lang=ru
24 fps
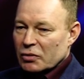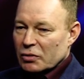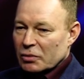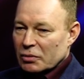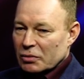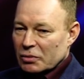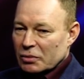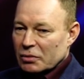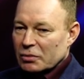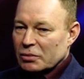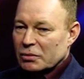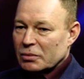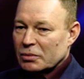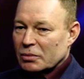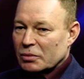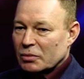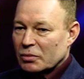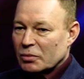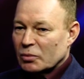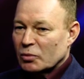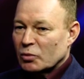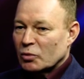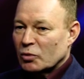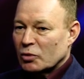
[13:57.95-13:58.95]

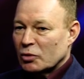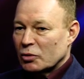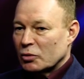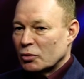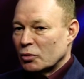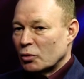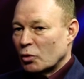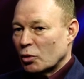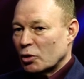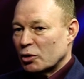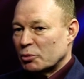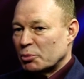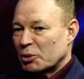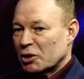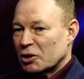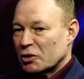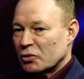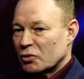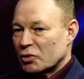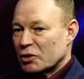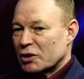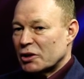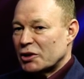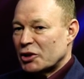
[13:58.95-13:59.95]
ну, город
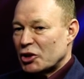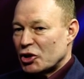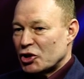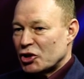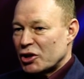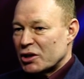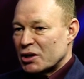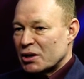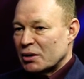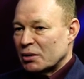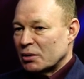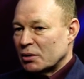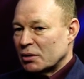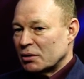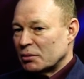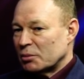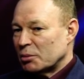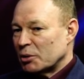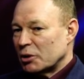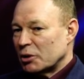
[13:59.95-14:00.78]
Петрозаводск на три части